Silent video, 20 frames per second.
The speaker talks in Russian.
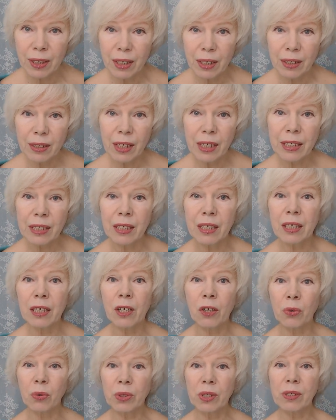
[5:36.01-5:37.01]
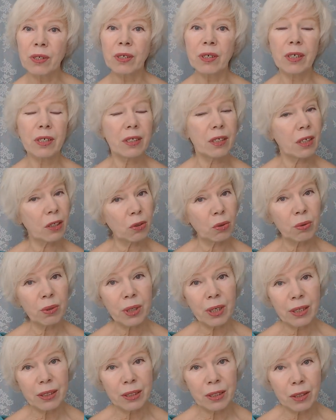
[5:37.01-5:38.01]
такие люди захотят
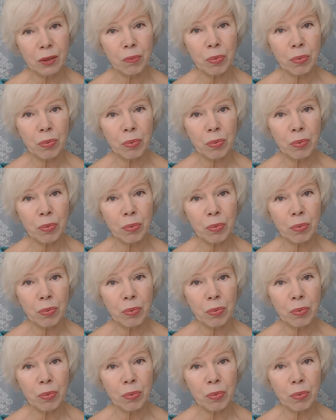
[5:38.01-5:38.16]
укоротить